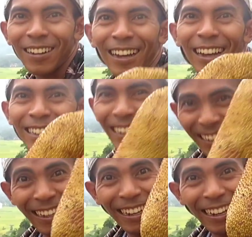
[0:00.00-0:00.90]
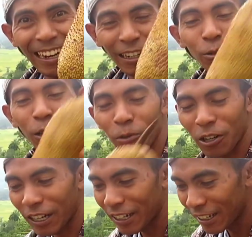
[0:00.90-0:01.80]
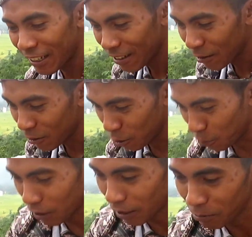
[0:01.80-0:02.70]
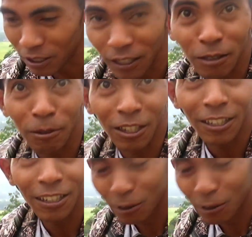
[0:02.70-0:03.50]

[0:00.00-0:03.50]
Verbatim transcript: nah, yang ini giliranku yang bongkar ini supaya bisa seperti ini